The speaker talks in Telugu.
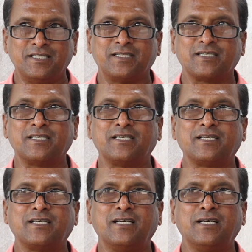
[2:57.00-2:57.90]

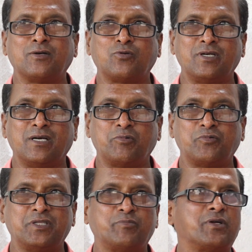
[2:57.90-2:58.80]
ఎందుకంటే కొన్ని
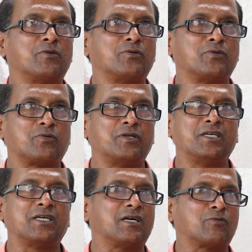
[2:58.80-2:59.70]
అభివృద్ధి పనులు
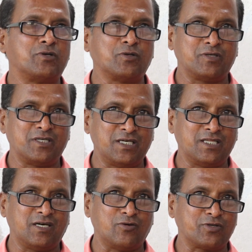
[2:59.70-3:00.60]
కొన్ని ఇంకా కొన్ని కొన్ని
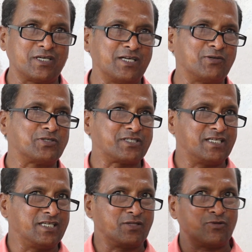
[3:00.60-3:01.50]
ఏదో అవుటర్ రింగ్ రోడ్స్
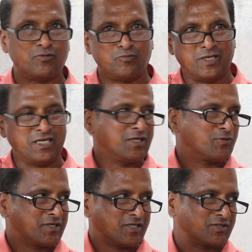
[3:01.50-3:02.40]
అని ఏదో మళ్ళీ
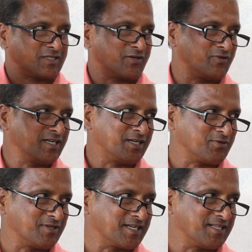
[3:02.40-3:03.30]
ఇంకోటి ఏదో సరౌండింగ్
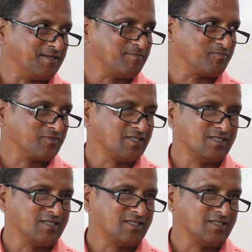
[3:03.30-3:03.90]
అంటున్నారు కదా hmm.